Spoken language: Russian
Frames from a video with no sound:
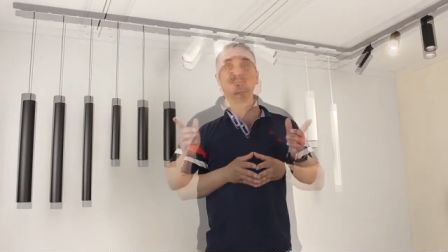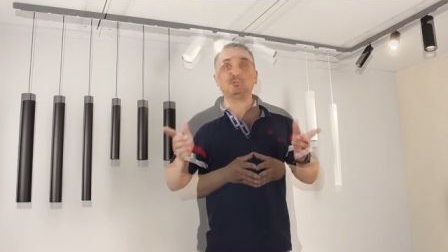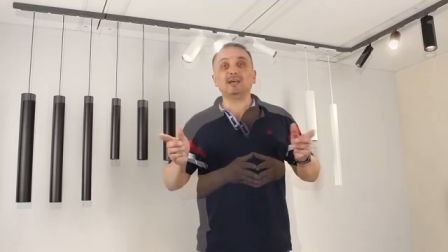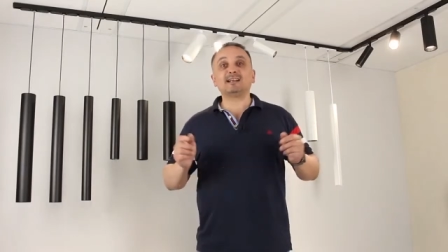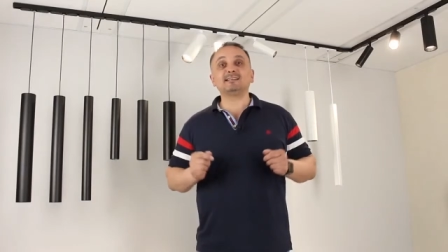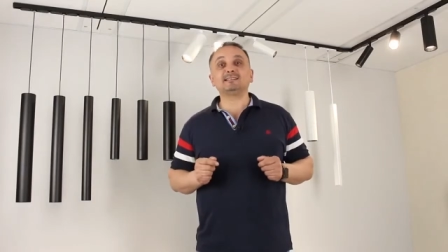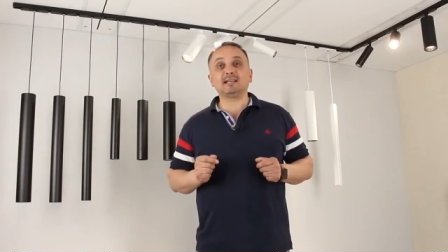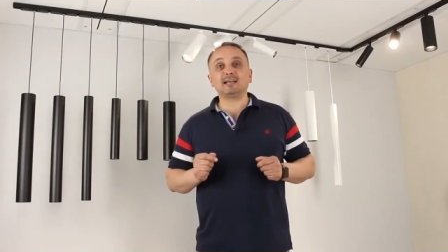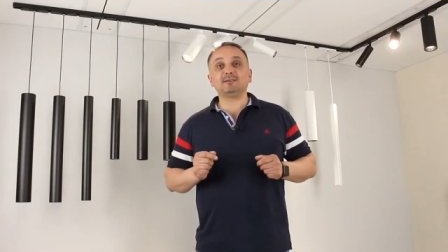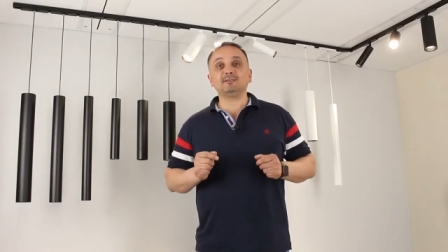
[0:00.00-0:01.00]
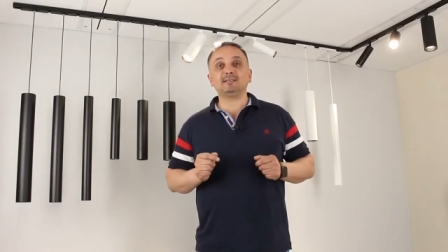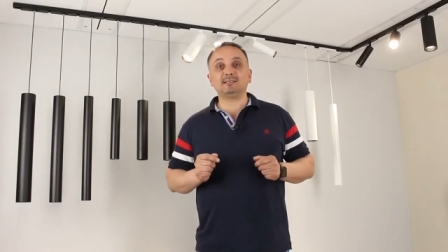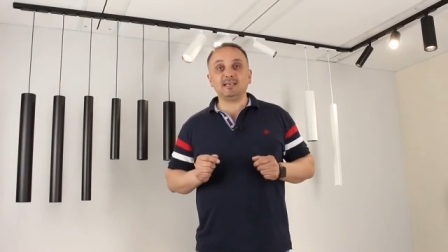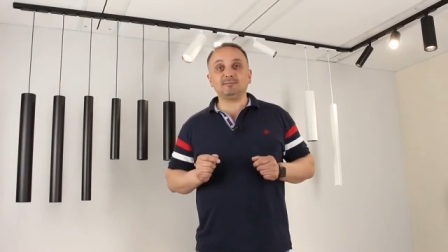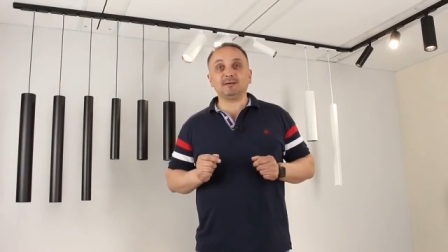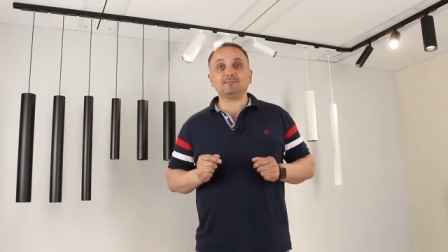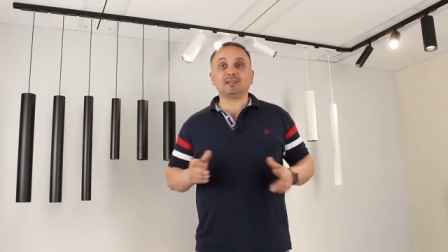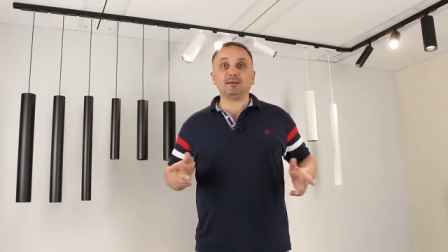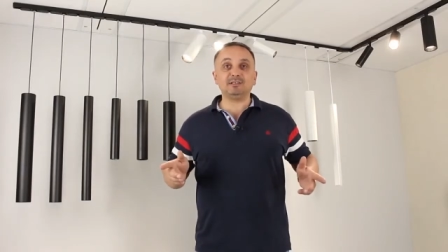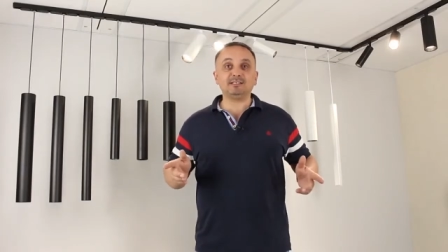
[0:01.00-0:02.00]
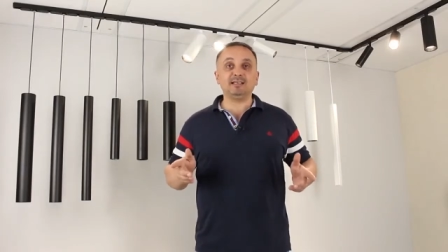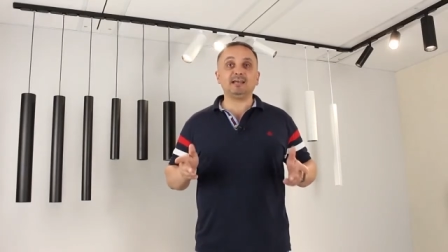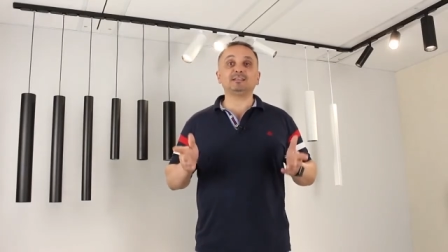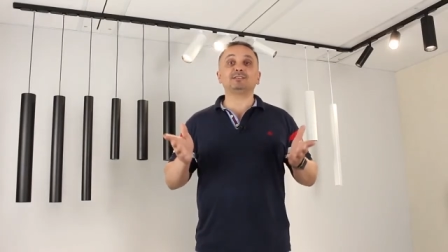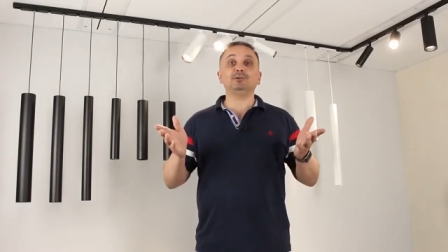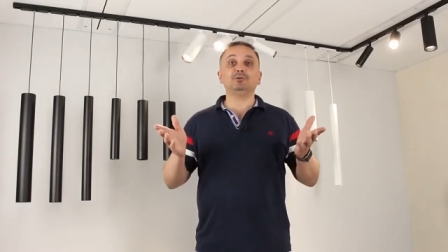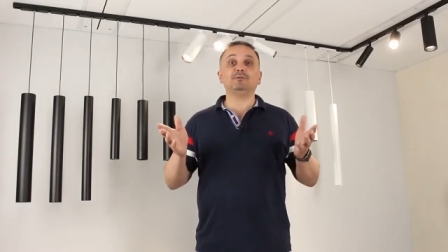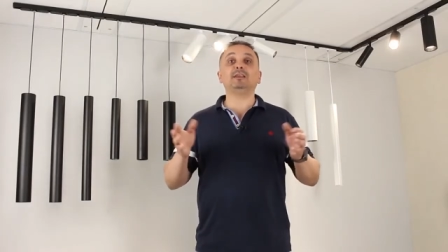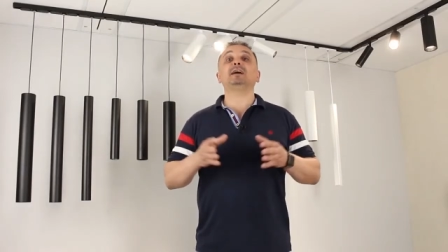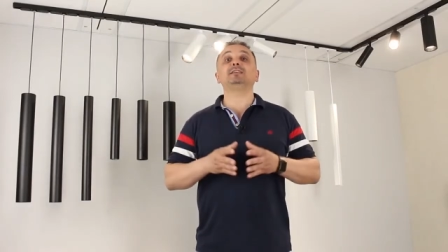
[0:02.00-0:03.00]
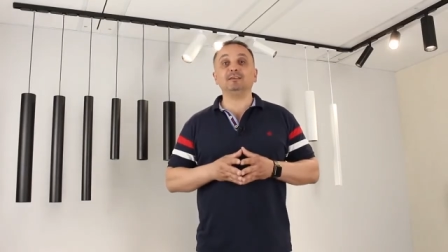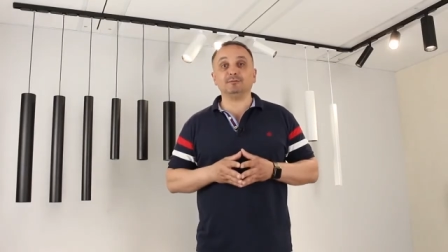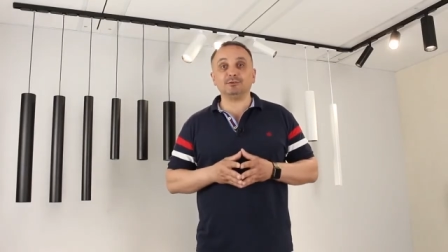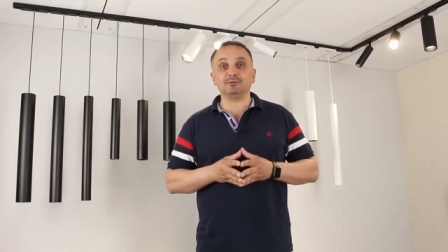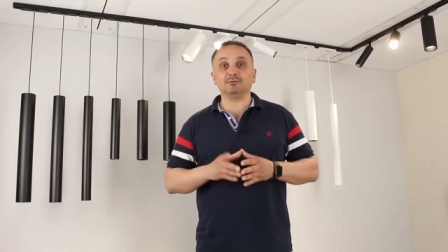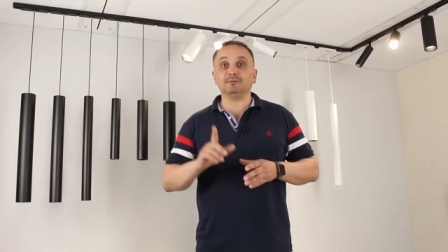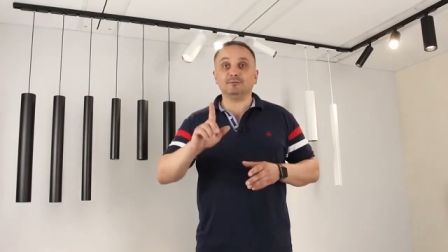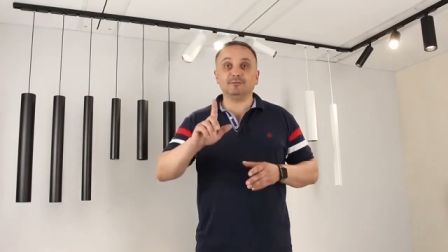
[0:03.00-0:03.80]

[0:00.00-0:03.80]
Популярность трековой системы объясняется ее вариативностью.